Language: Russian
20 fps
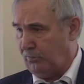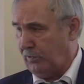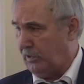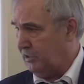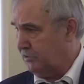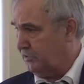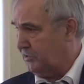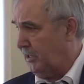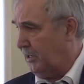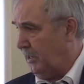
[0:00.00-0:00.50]

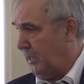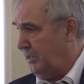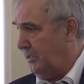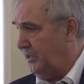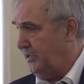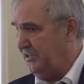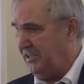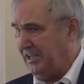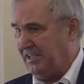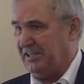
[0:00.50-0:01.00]
платятся
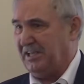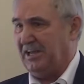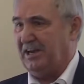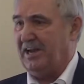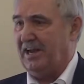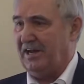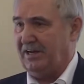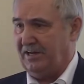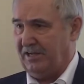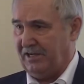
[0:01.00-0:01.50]
реальные деньги,
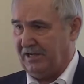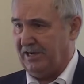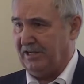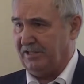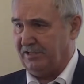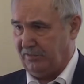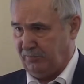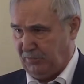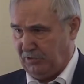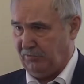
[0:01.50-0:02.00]
реальные
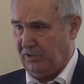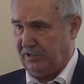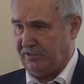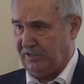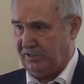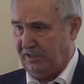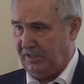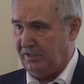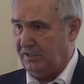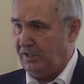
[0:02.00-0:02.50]
гранты,
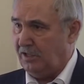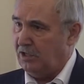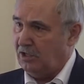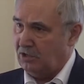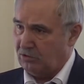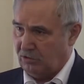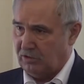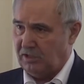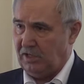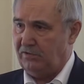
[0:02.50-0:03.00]
понимаете, да?
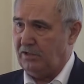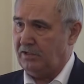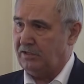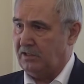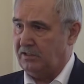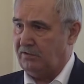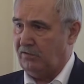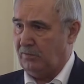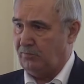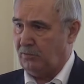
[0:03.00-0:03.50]
То,
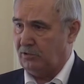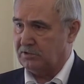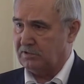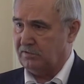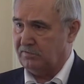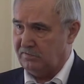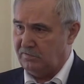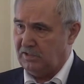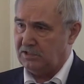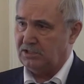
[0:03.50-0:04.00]
наверное, эти
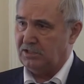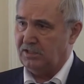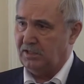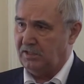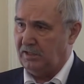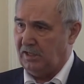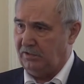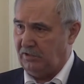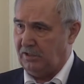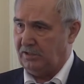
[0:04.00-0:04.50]
вопросы
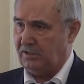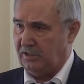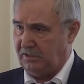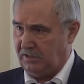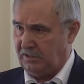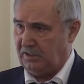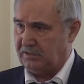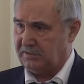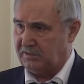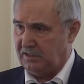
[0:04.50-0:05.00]
взвешены, наверное,
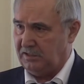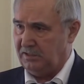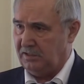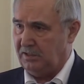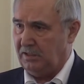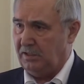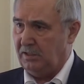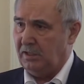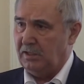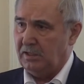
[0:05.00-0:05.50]
они
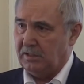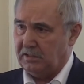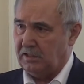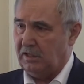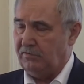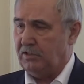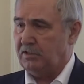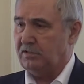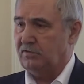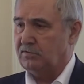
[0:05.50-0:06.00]
оценены,
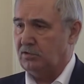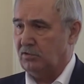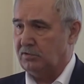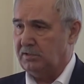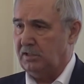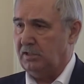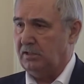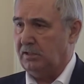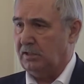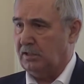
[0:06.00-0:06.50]
наверное, все
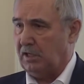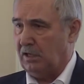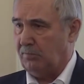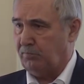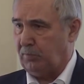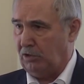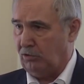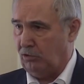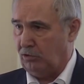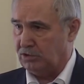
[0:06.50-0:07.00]
сделано
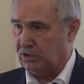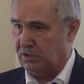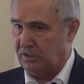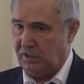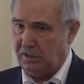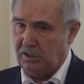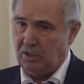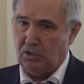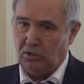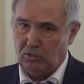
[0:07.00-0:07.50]
как положено.